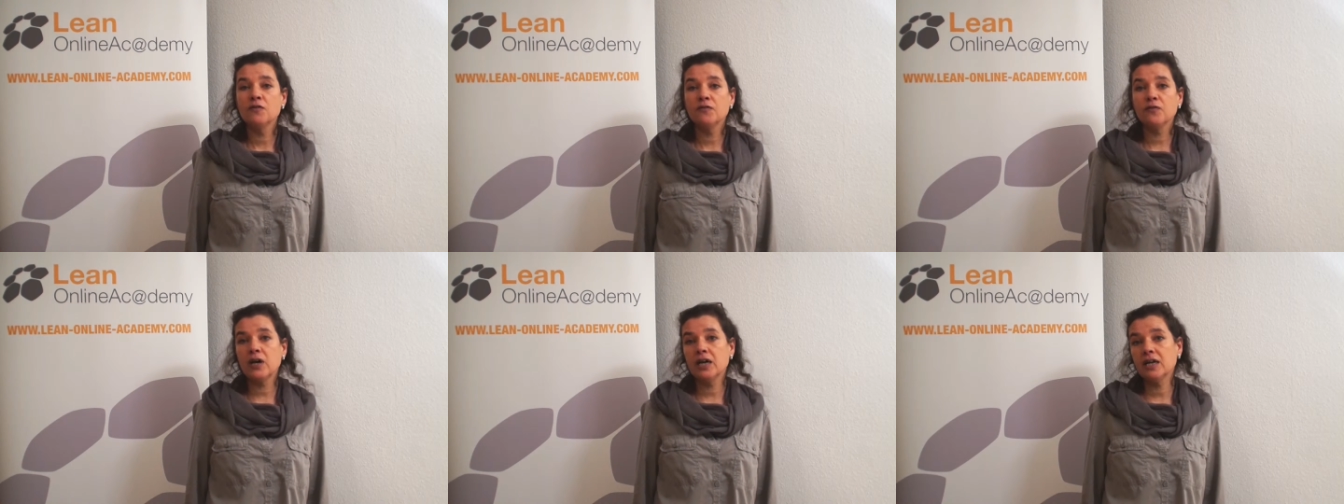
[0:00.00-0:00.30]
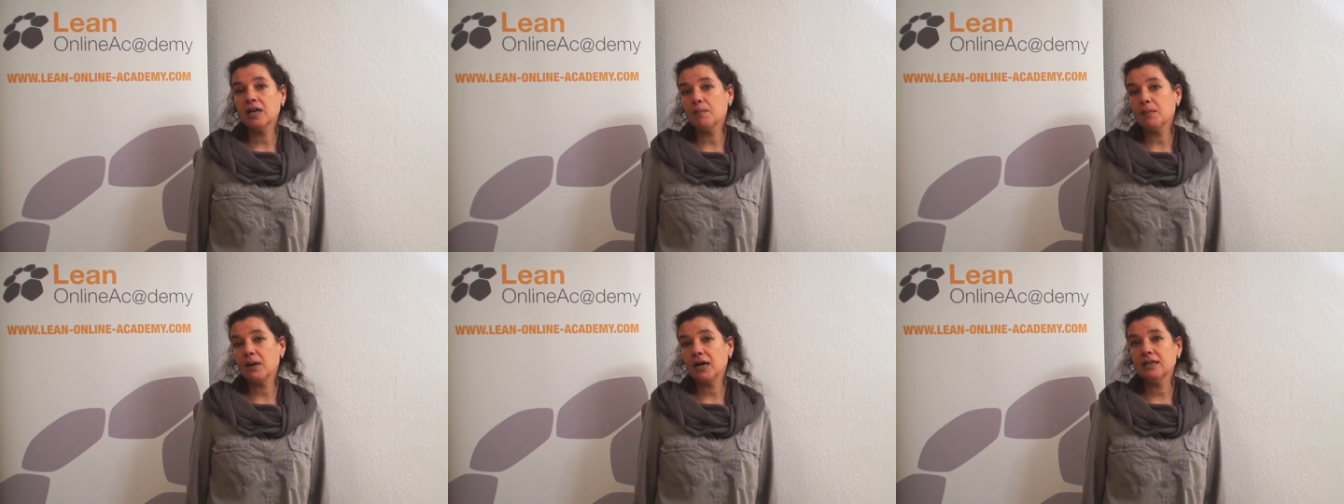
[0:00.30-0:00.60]
vor
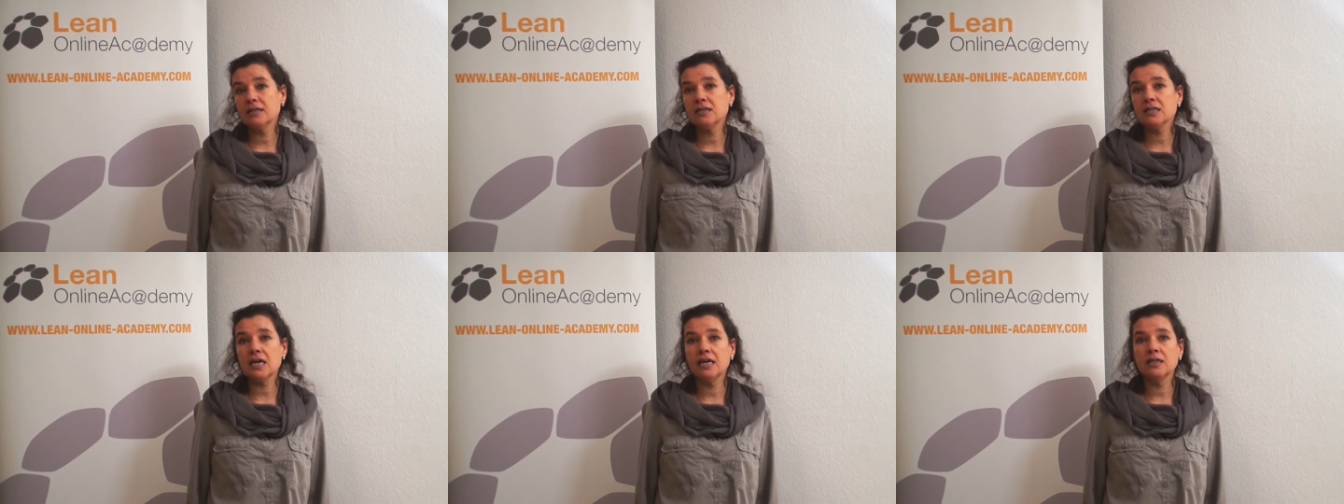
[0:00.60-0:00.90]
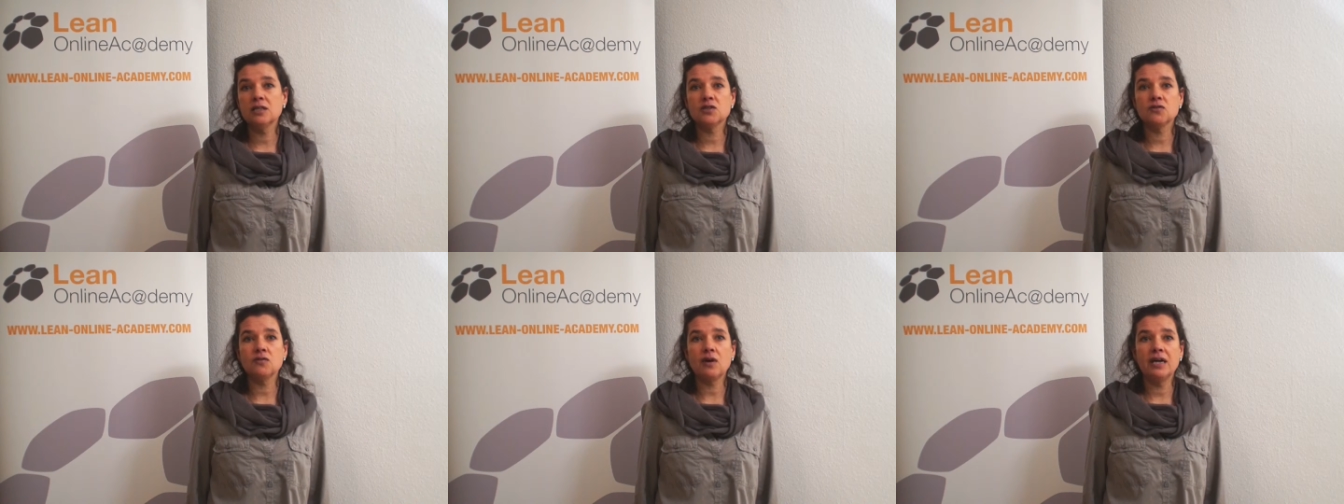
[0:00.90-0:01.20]
einer
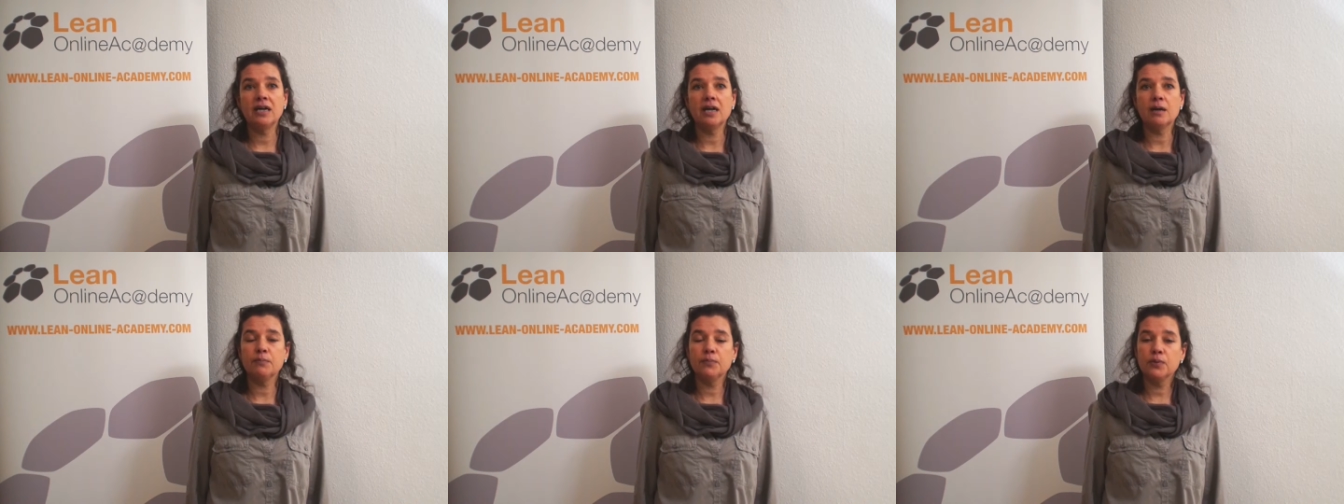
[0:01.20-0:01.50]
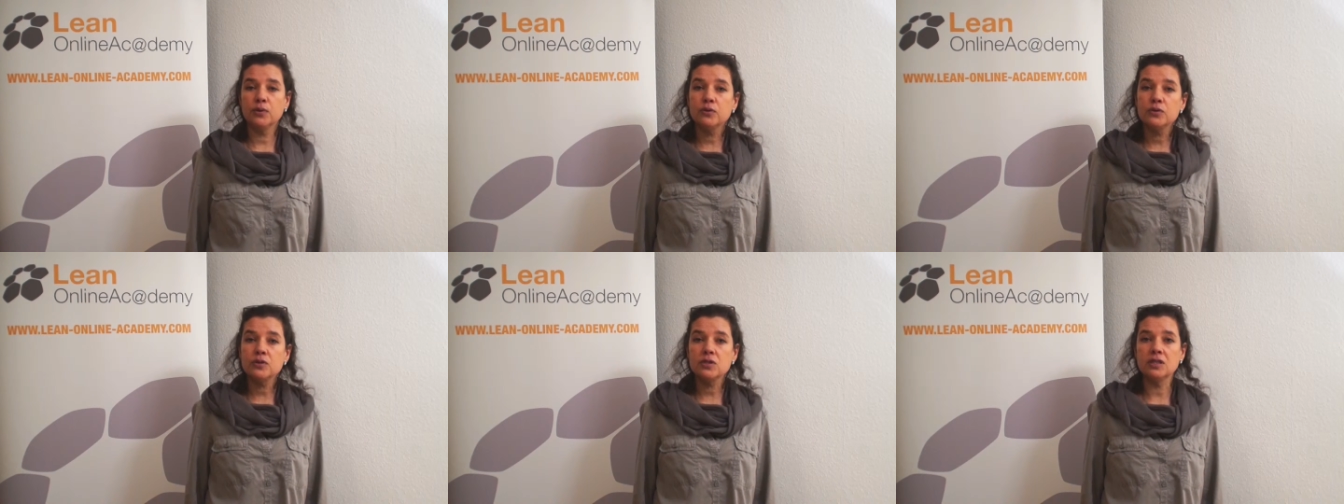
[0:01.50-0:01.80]
Mahlzeit zu einer
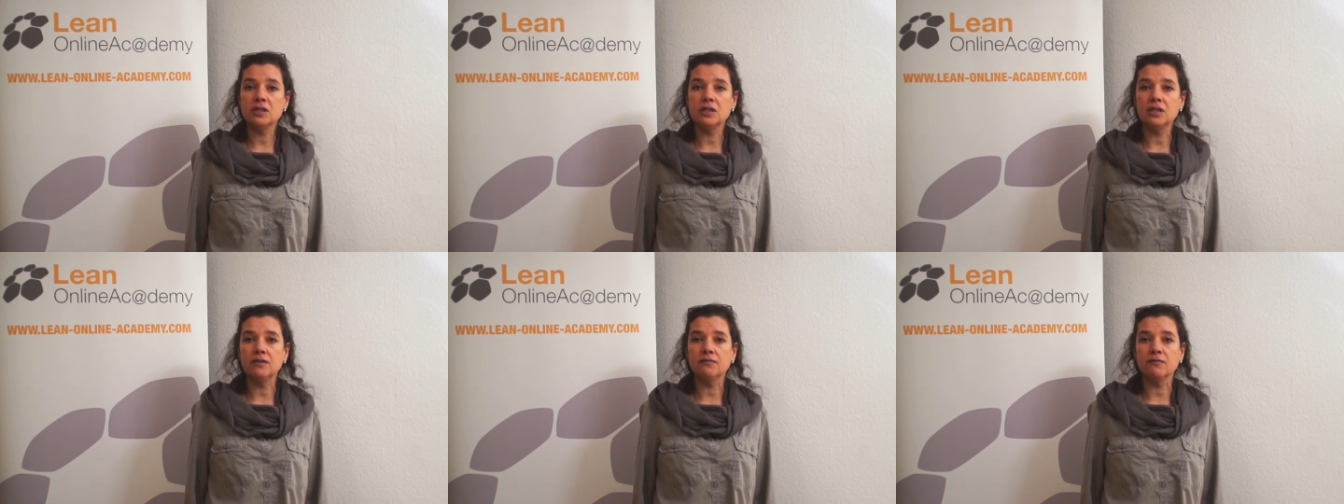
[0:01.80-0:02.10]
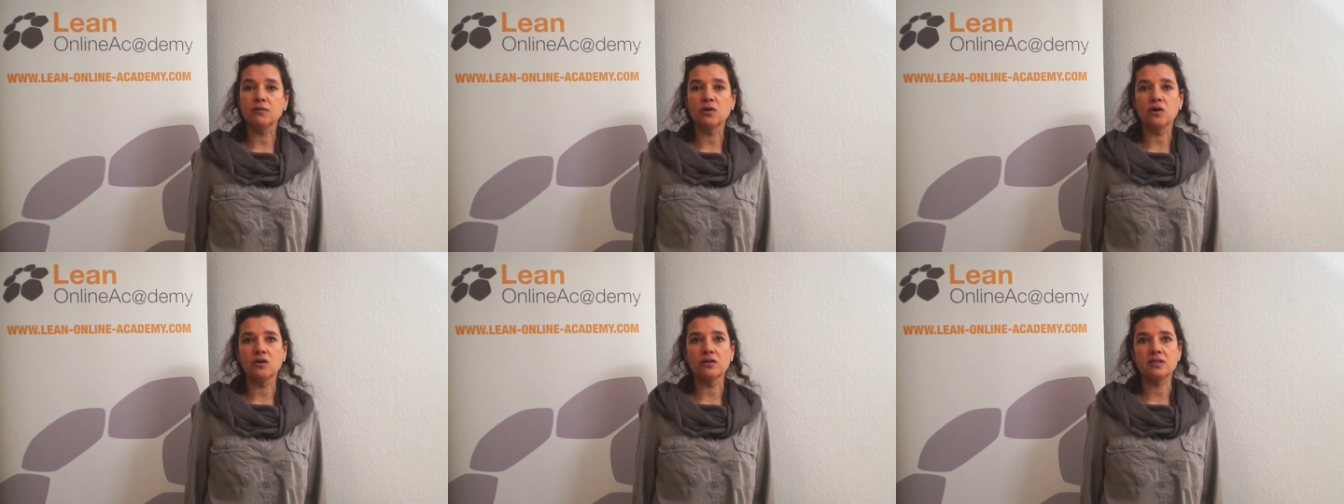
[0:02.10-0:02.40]

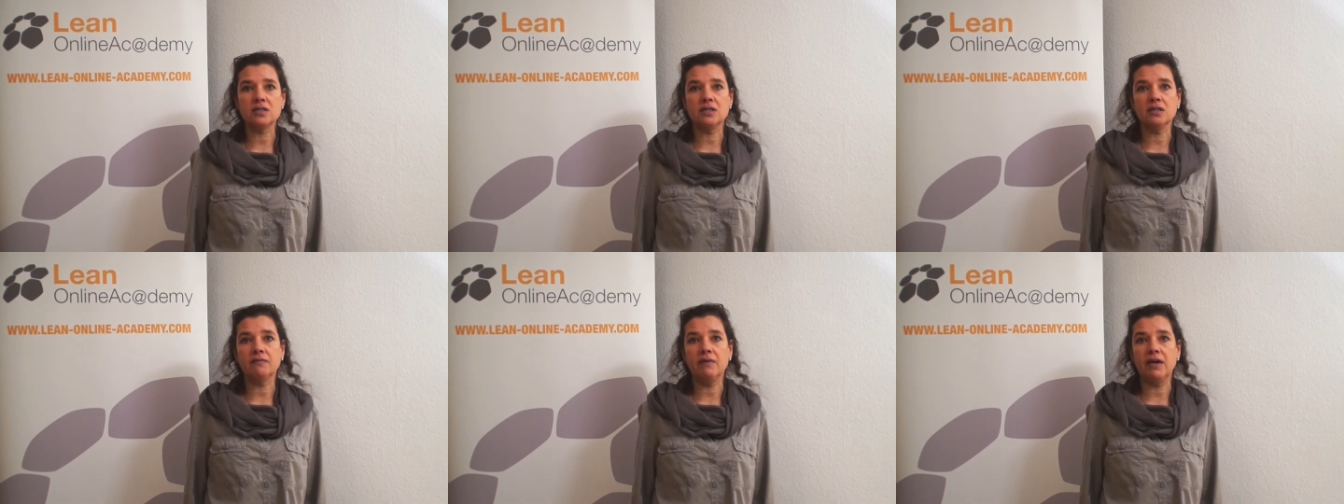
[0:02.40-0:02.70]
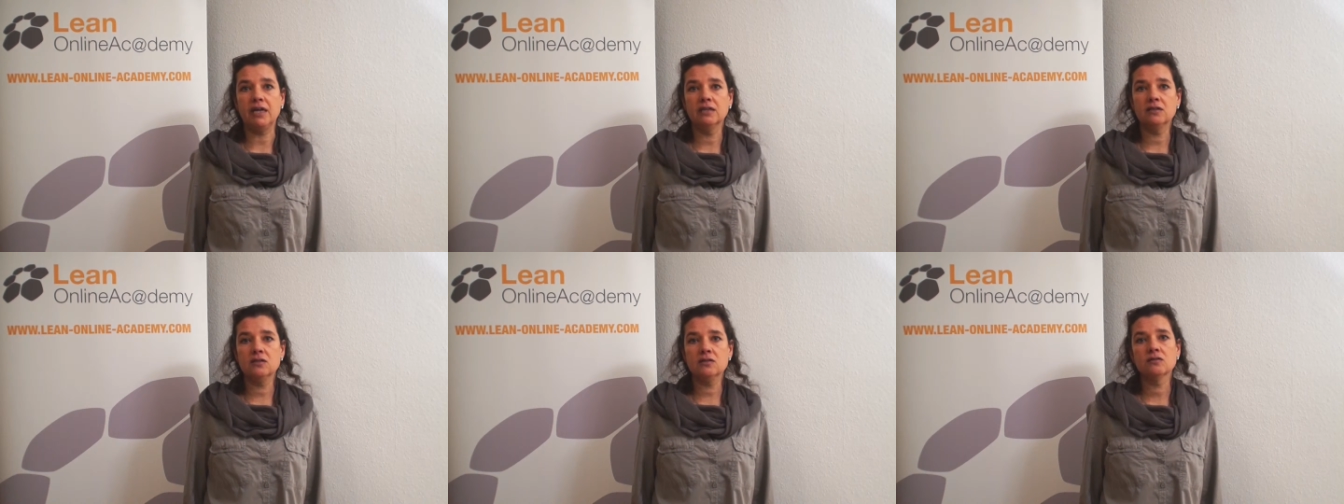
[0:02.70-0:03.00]
positiven
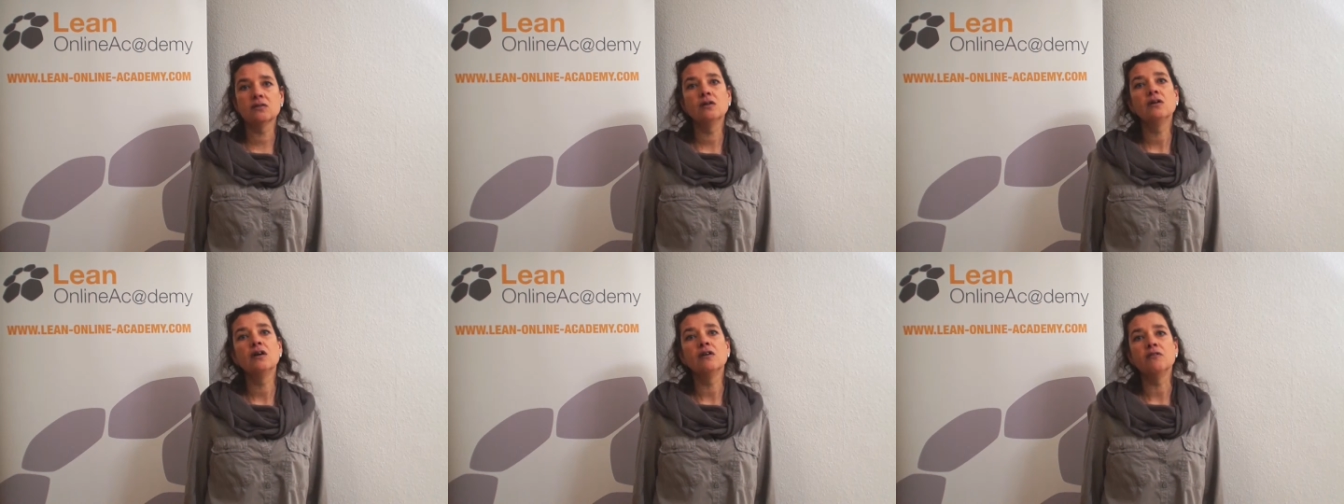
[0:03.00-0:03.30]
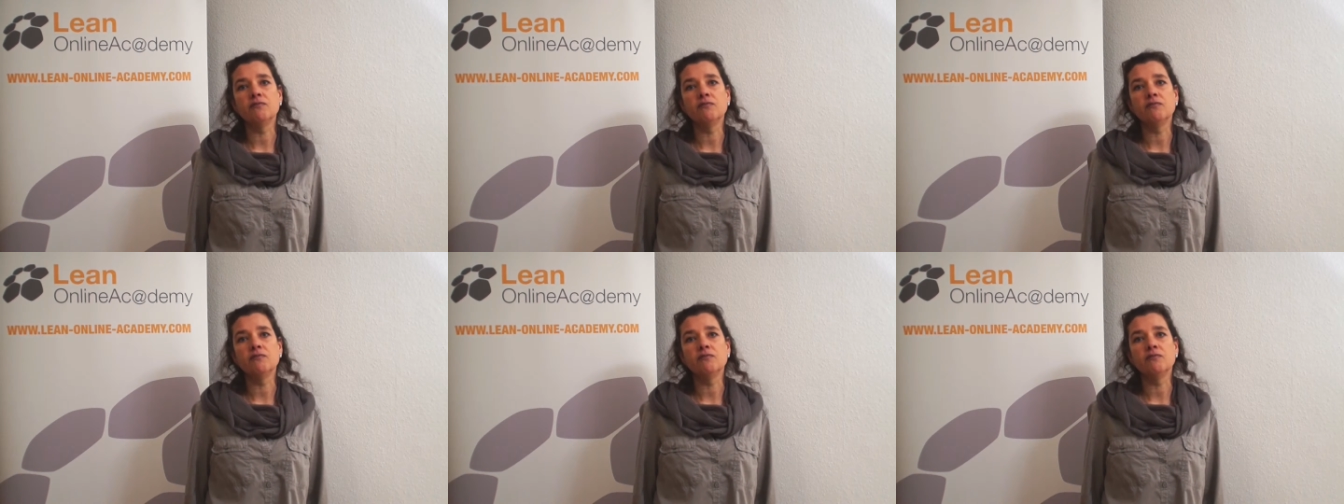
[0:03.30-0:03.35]
Konsequenz